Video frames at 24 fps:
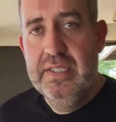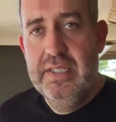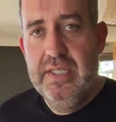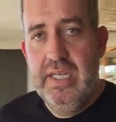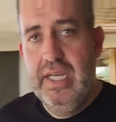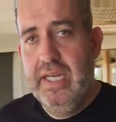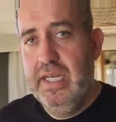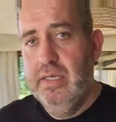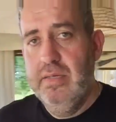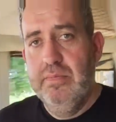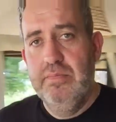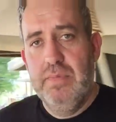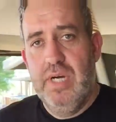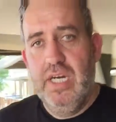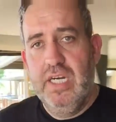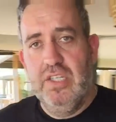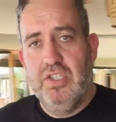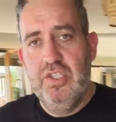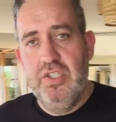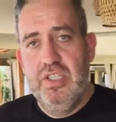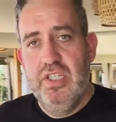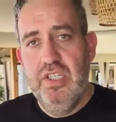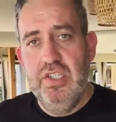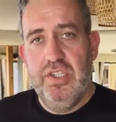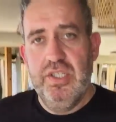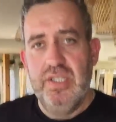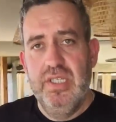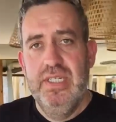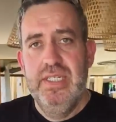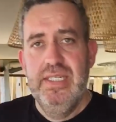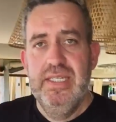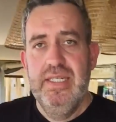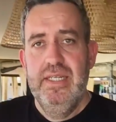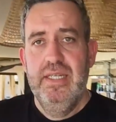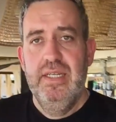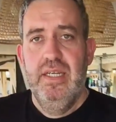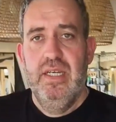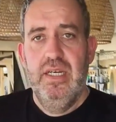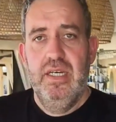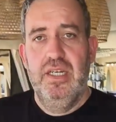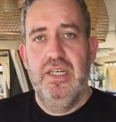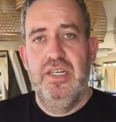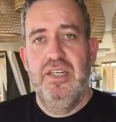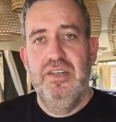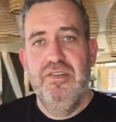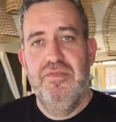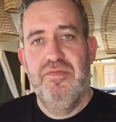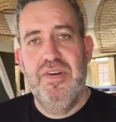Nee, mache ich nicht,
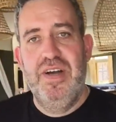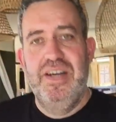äh,